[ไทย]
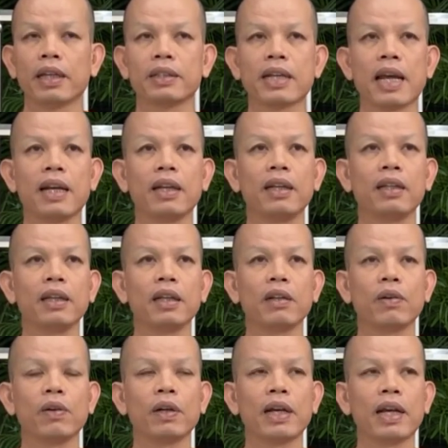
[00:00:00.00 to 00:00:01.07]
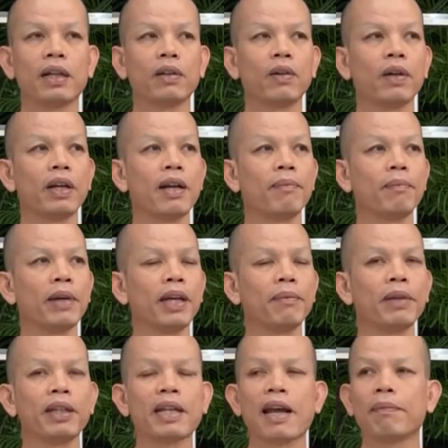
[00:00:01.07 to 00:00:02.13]
แตกชั้นในเรื่องขออัดขอทำไผ
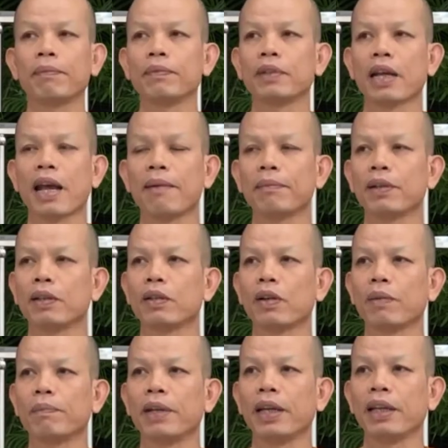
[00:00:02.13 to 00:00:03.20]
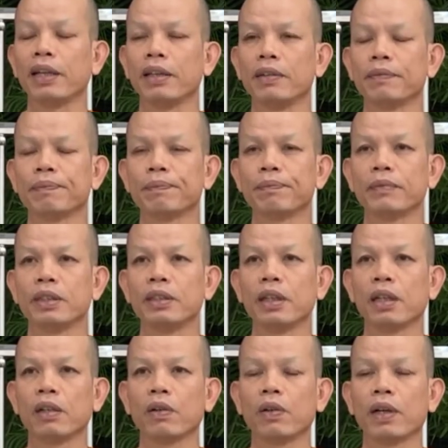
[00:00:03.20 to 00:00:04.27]
มาตัดถามก็ตอบได้
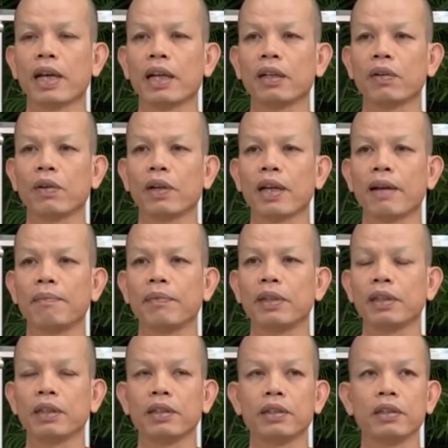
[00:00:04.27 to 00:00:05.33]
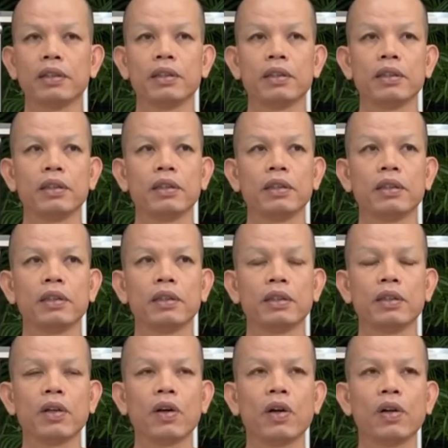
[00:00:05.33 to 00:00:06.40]
เรื่องขออัดขอ
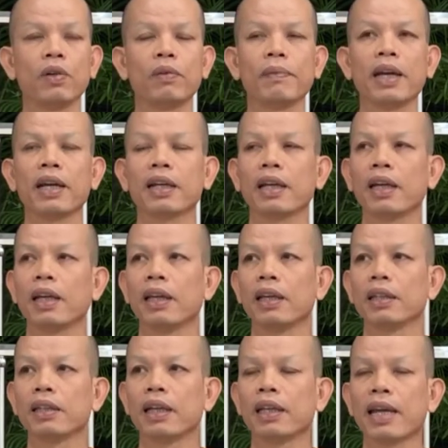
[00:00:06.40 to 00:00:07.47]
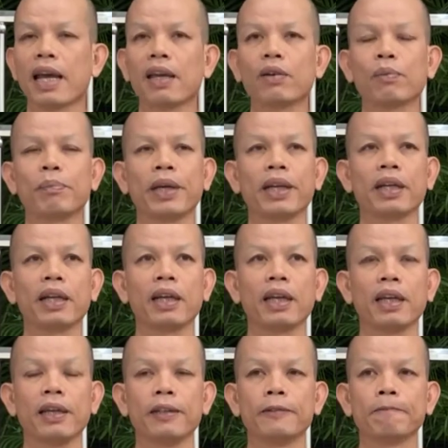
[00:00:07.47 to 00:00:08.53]
ทำย่อลงมากก็ได้ขยายออกไปก็
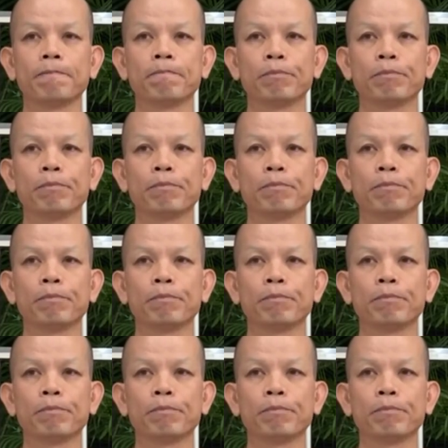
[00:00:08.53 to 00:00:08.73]
ได้